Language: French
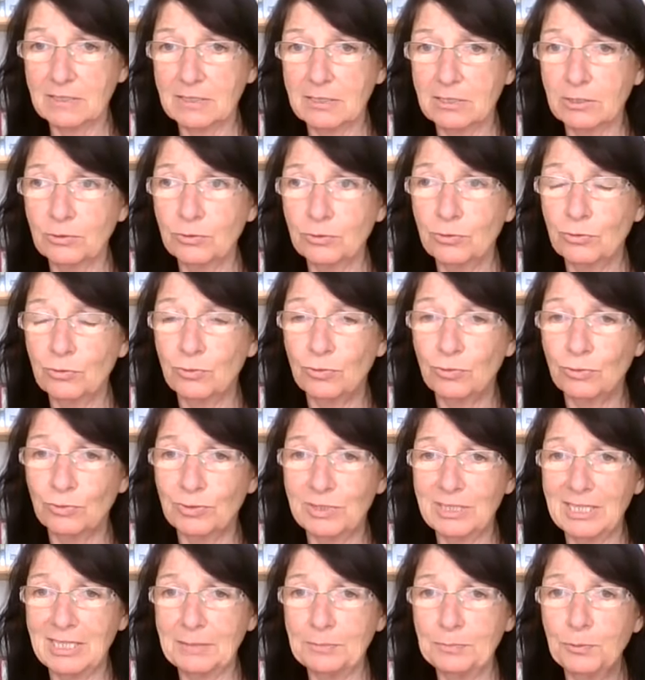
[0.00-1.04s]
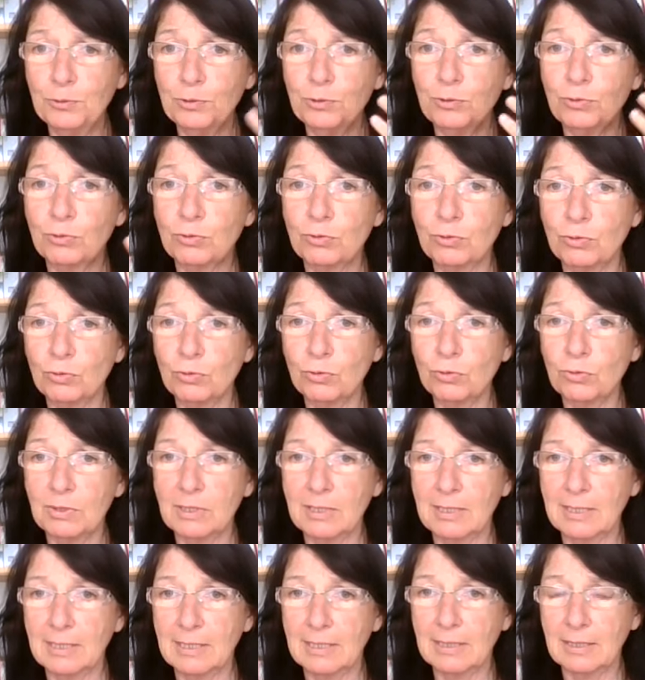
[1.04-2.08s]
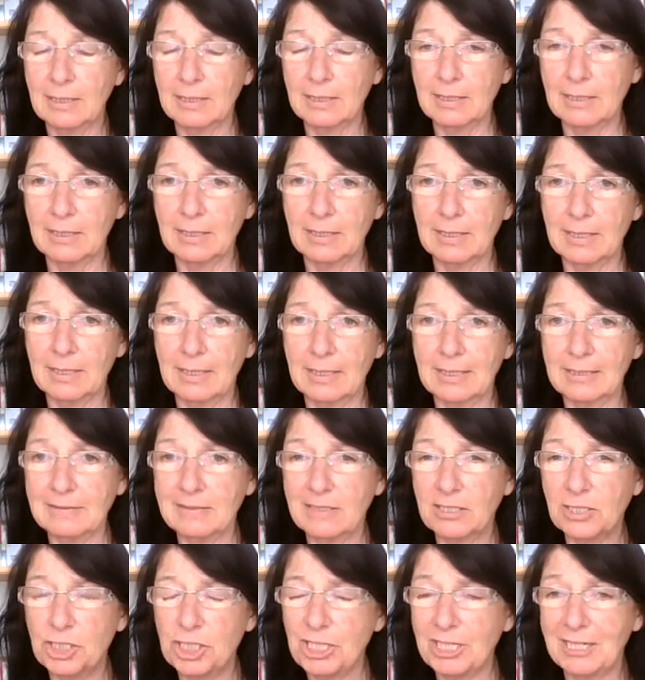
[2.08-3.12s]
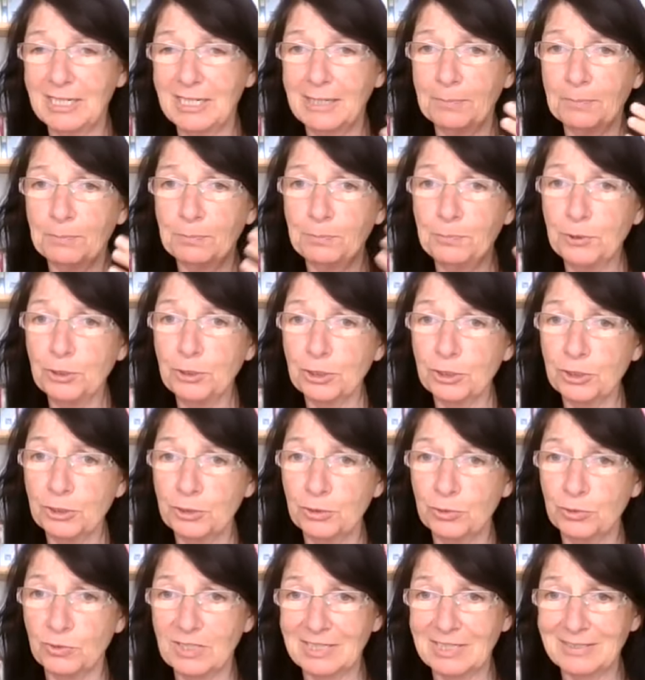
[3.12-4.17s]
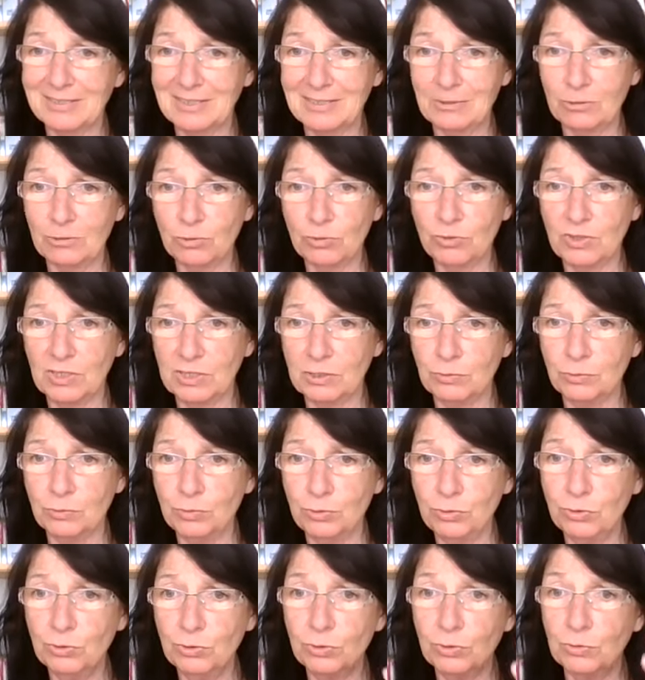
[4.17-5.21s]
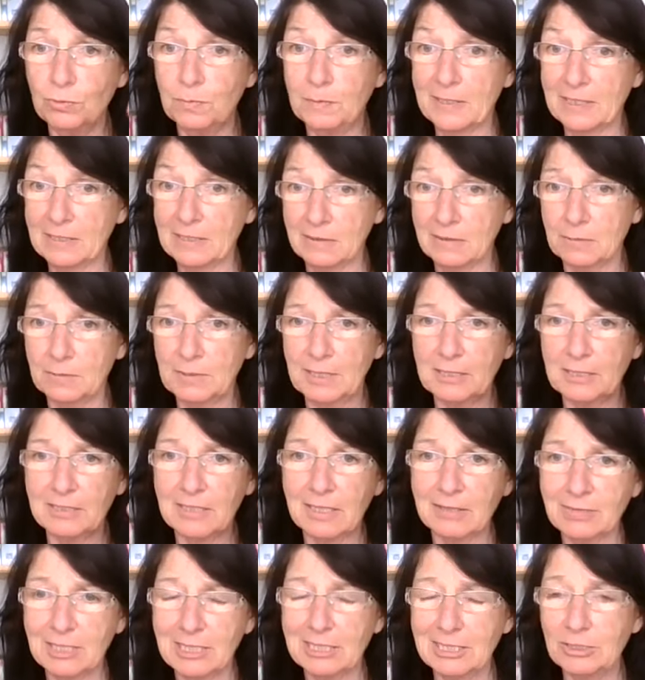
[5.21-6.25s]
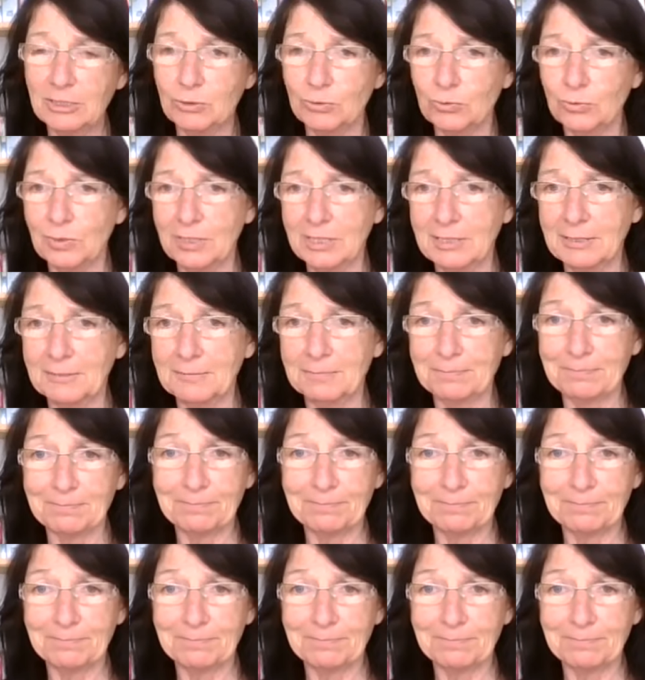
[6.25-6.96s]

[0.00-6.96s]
Quand on est un peu trop attaché à la peur que certaines de ces gouttes d'eau, par exemple un travail ou un